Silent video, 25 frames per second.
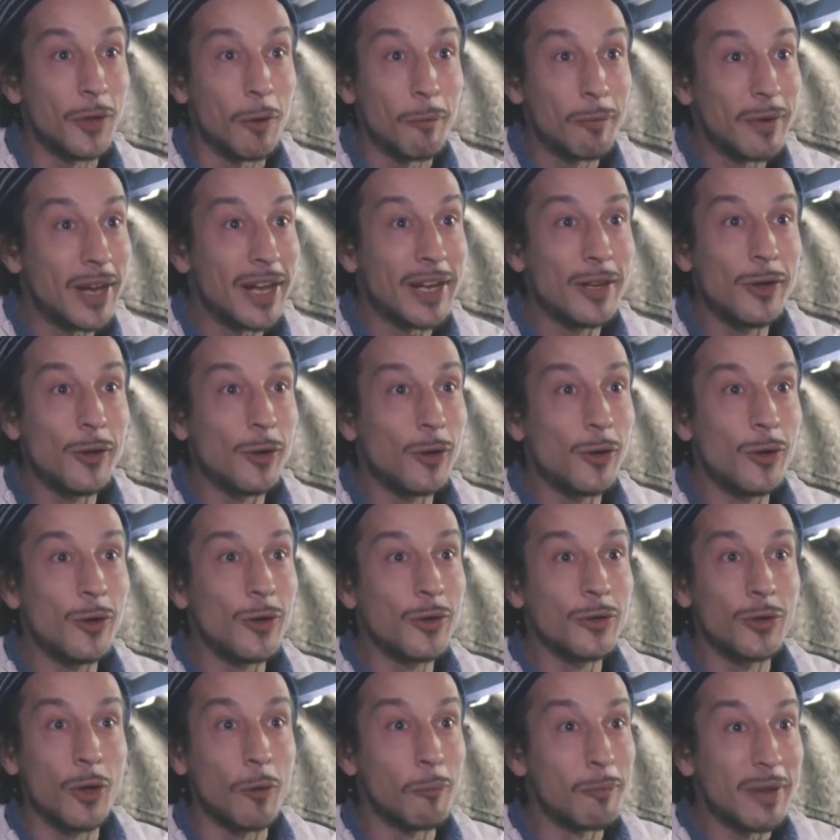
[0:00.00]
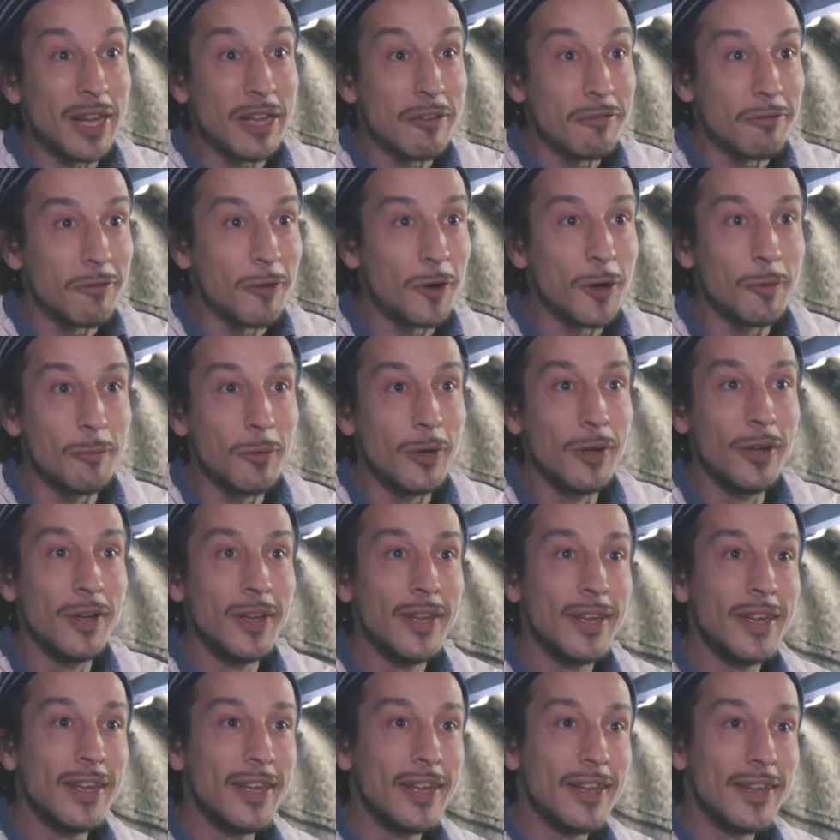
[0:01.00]
dans plein de langues, dans plein de formes.
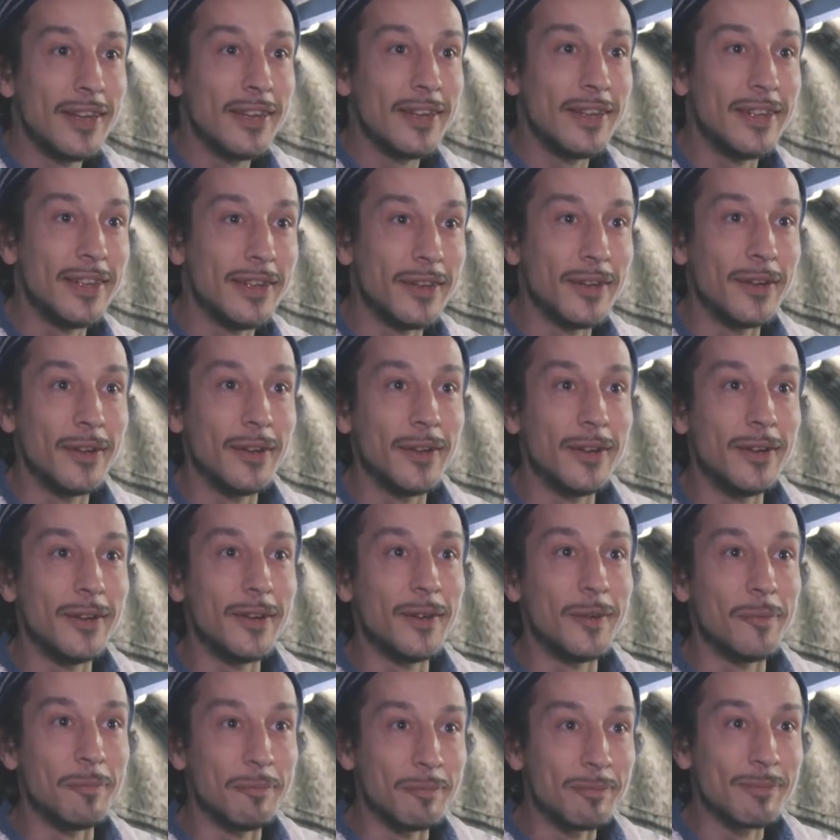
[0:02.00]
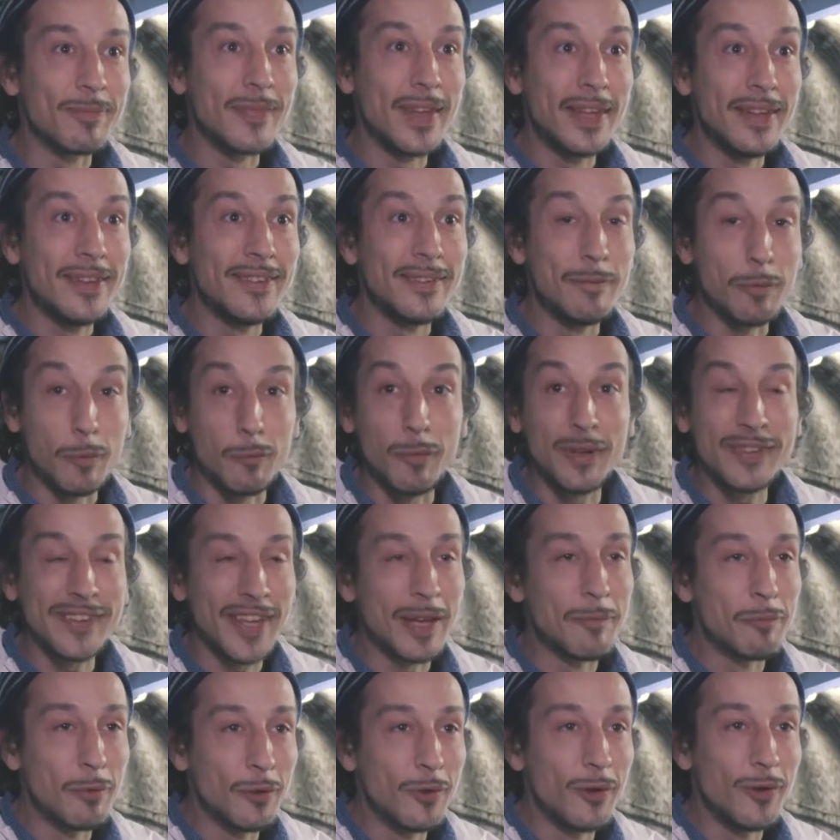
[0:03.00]
Et euh, pour moi, c'est
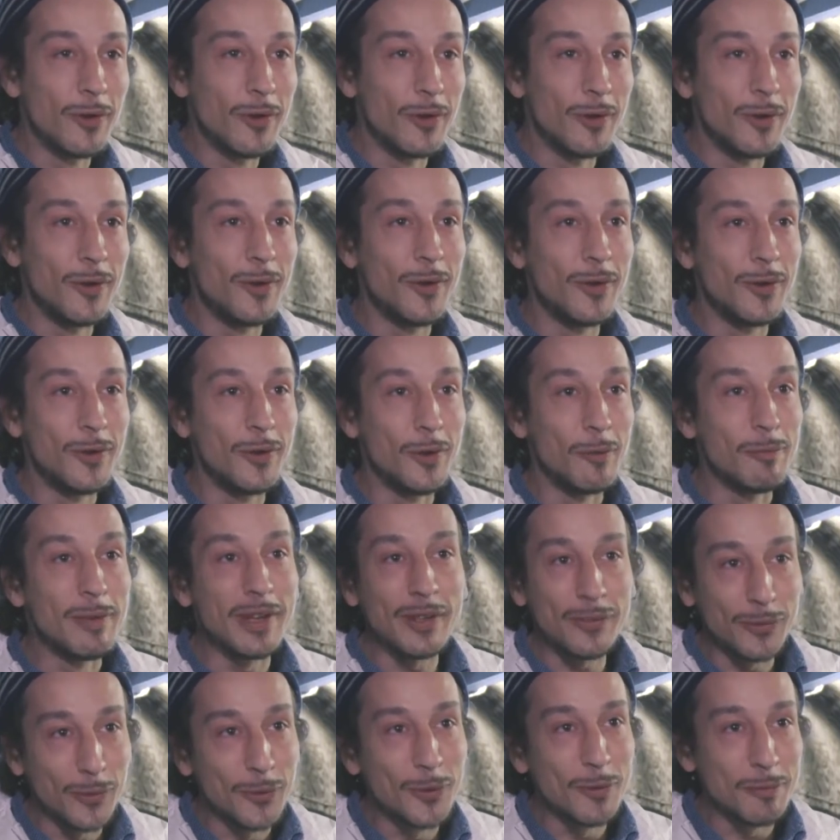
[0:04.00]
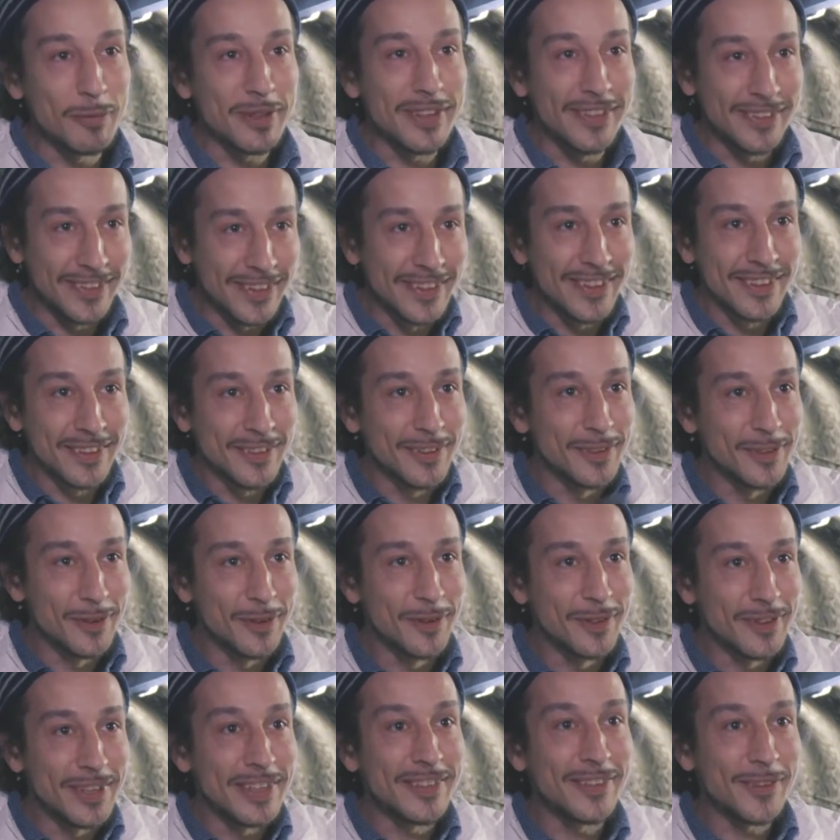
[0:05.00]
un peu le, berceau de l'humanité,
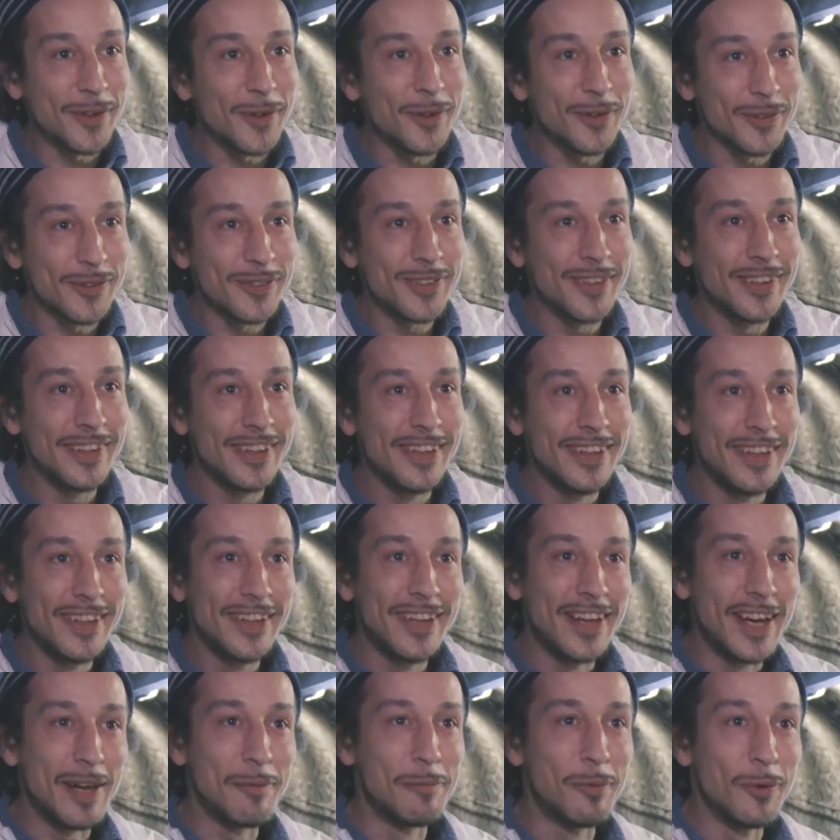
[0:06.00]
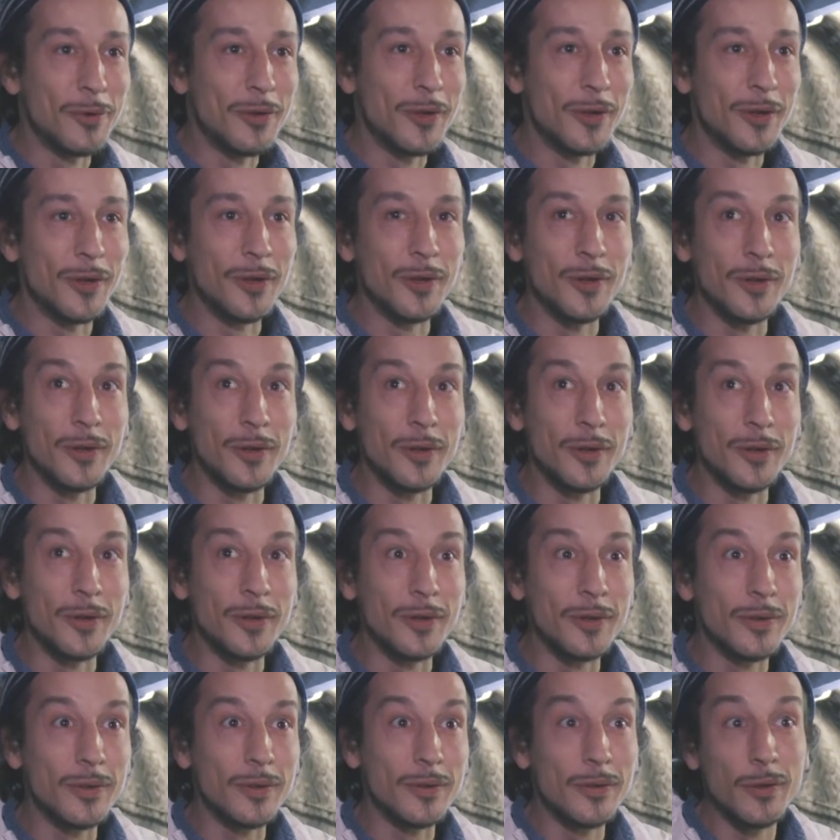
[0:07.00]
l'essence un peu
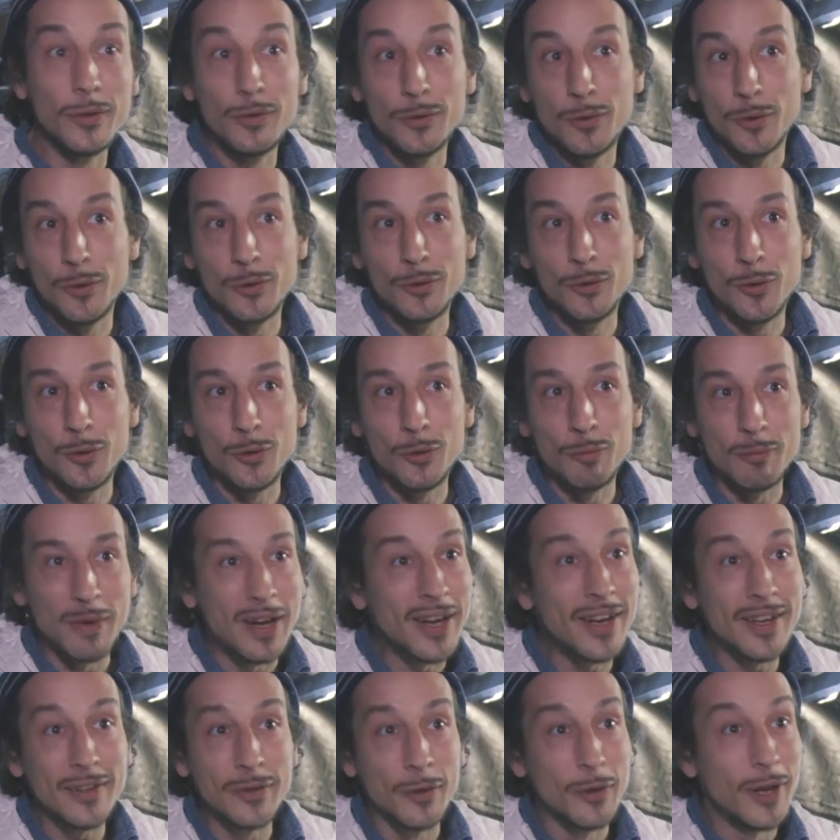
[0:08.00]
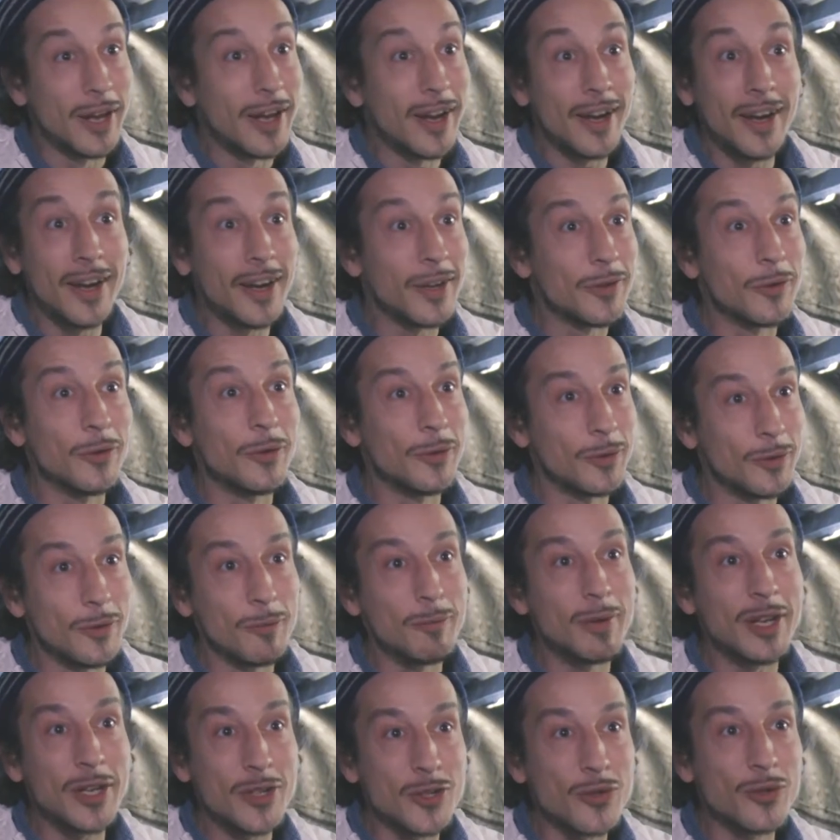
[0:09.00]
de, l'humain, de l'art, de,
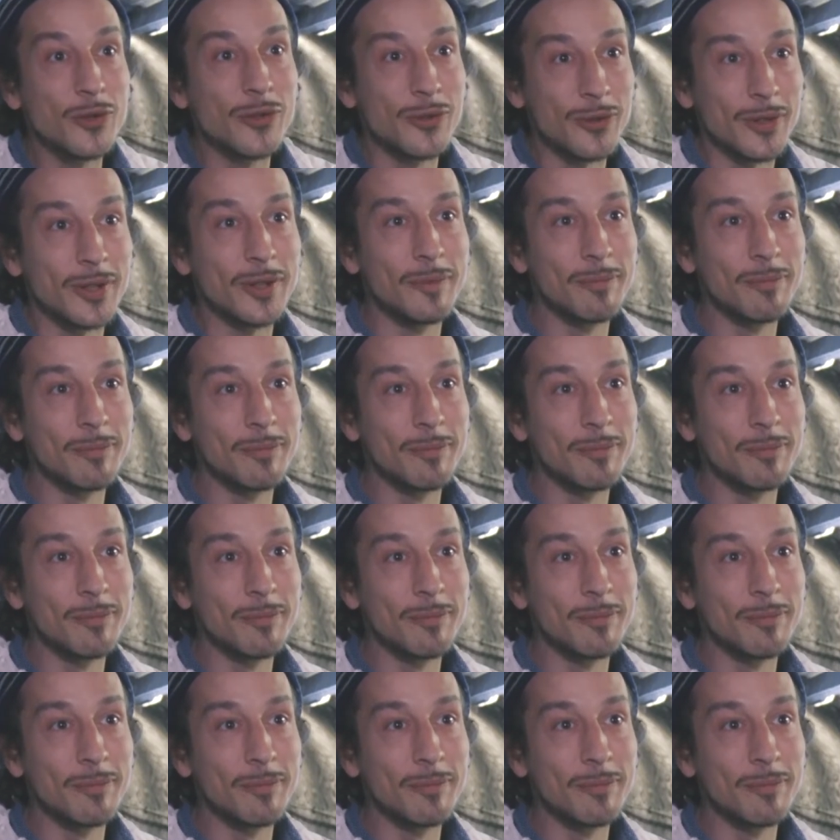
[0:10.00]
plein de choses.